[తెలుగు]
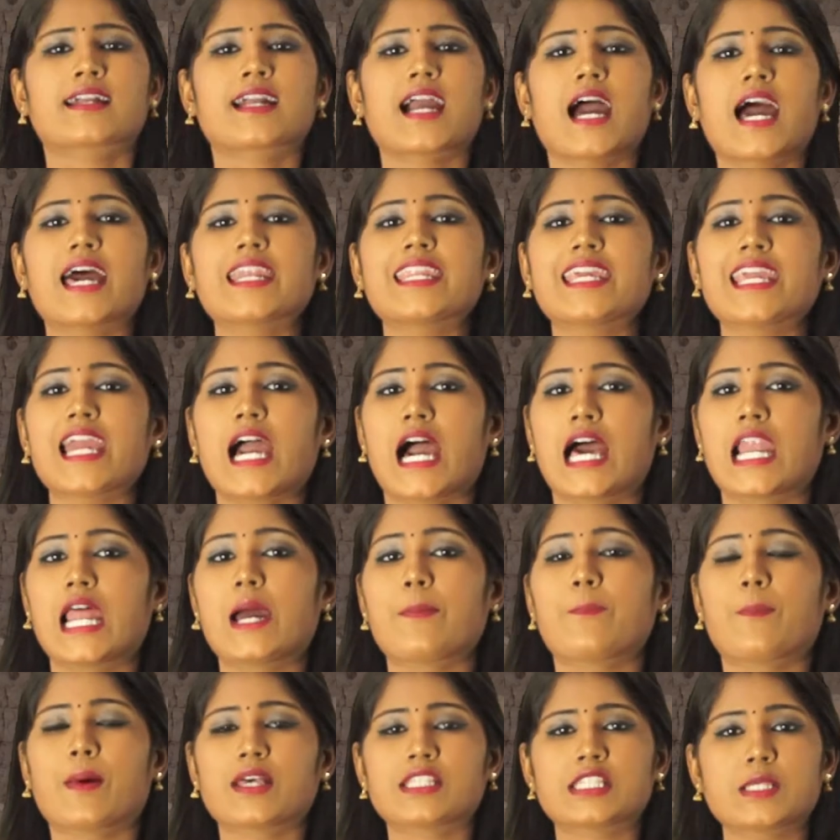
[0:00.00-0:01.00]
కానీ అలా
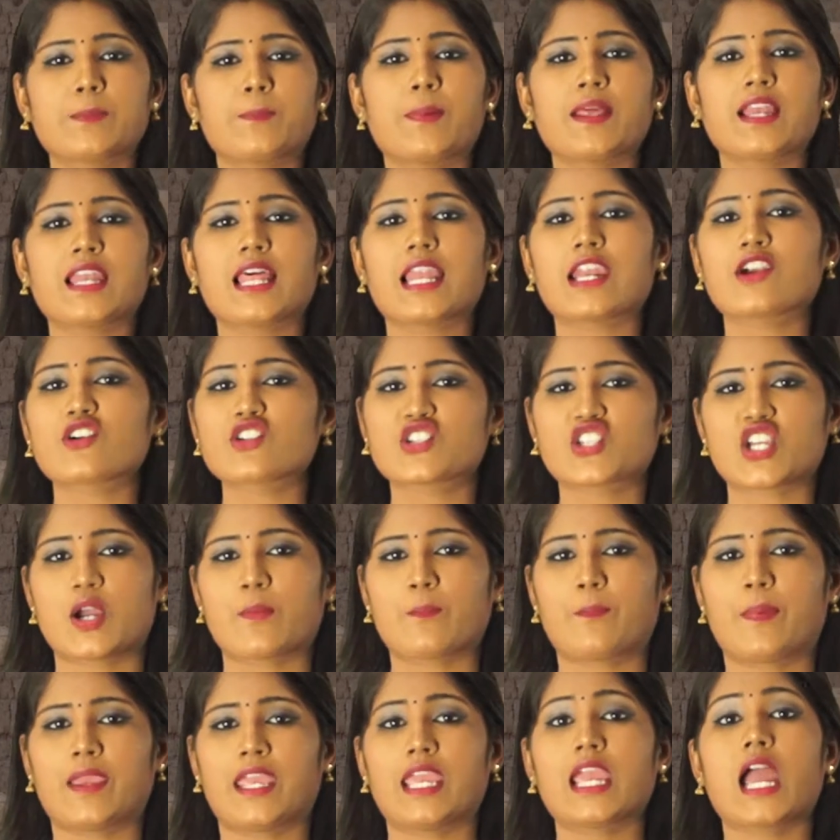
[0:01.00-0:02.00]
పసిపిల్లలను
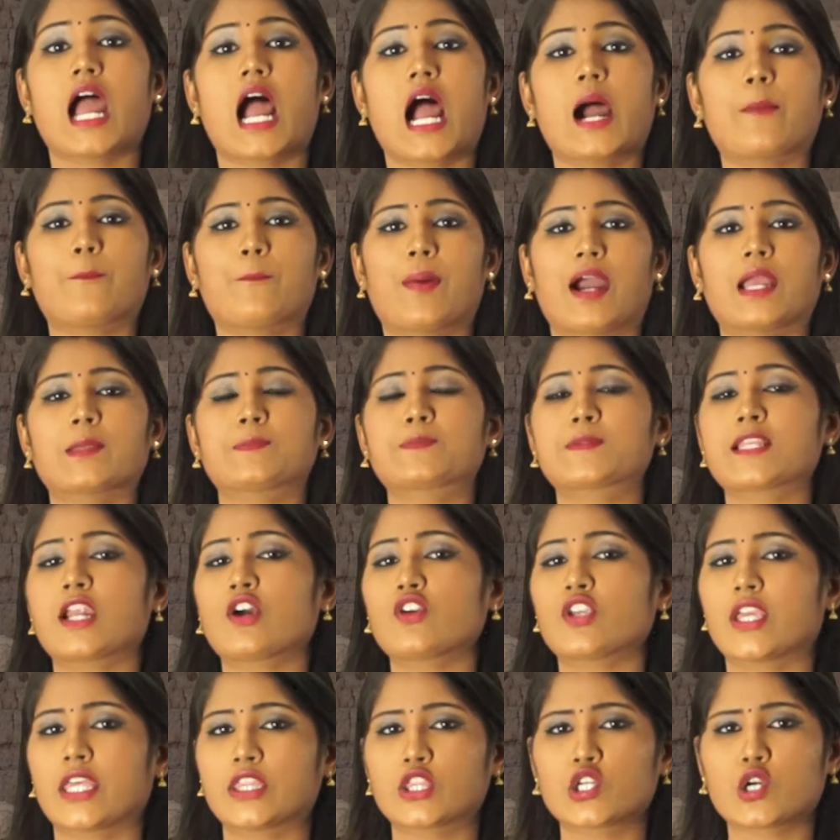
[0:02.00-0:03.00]
చంపి ఆ పైప్స్ లో
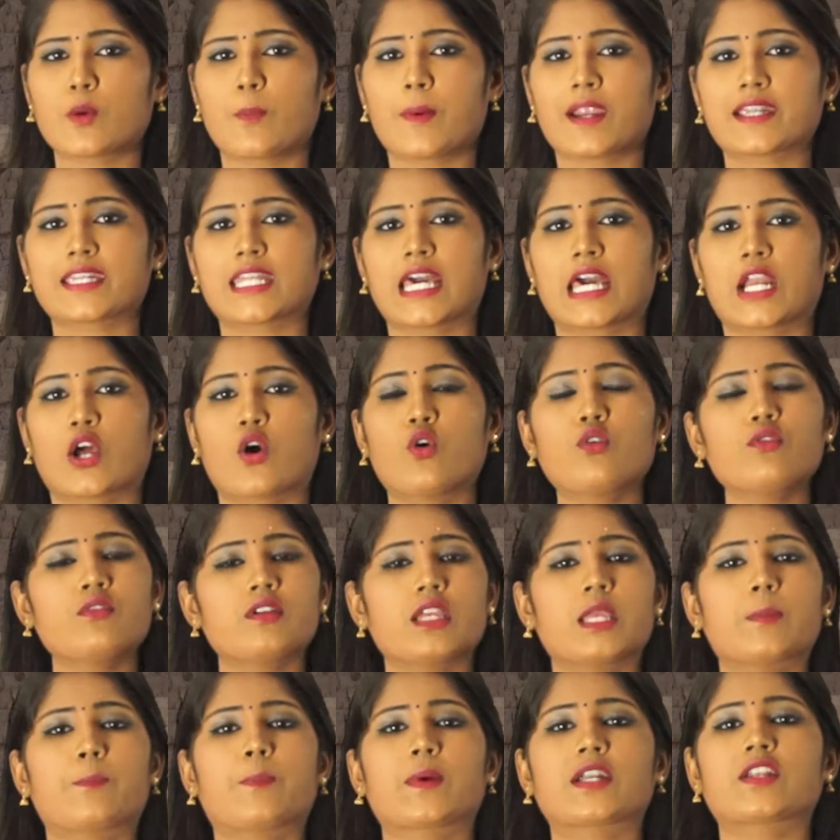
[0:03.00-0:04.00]
ఎందుకు పెట్టారో
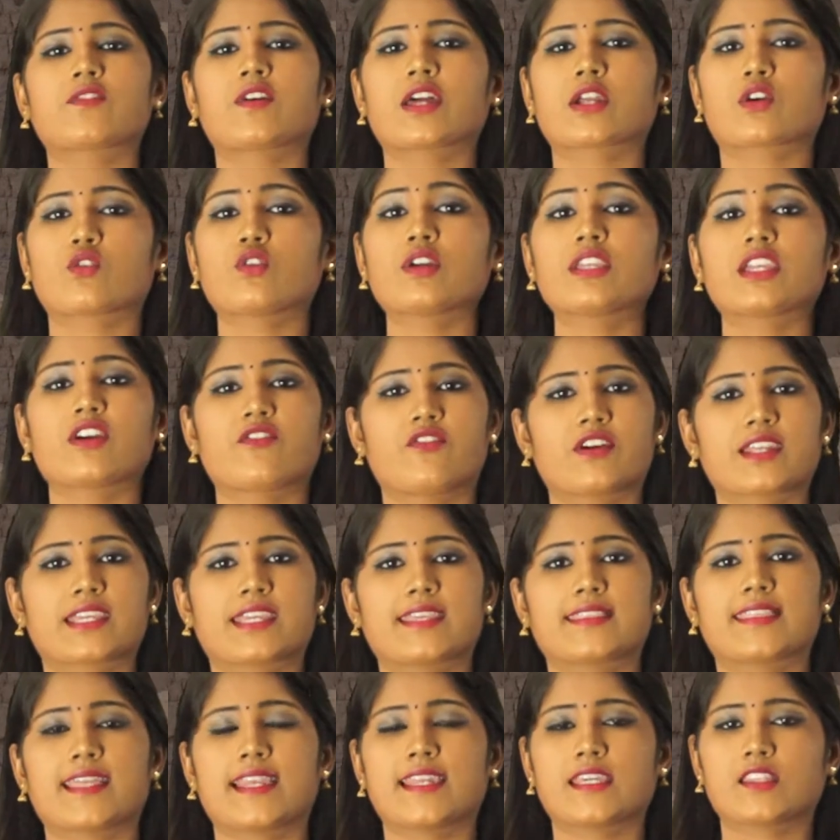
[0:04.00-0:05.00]
ఇప్పటి వరకు
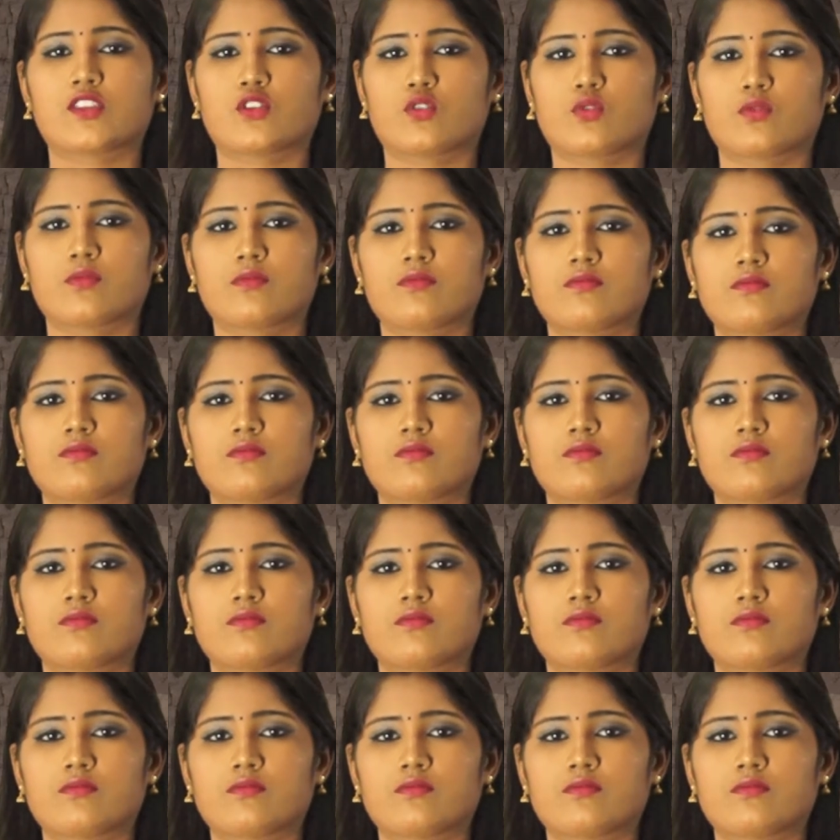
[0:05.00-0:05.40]
ఎవరికీ తెలియదు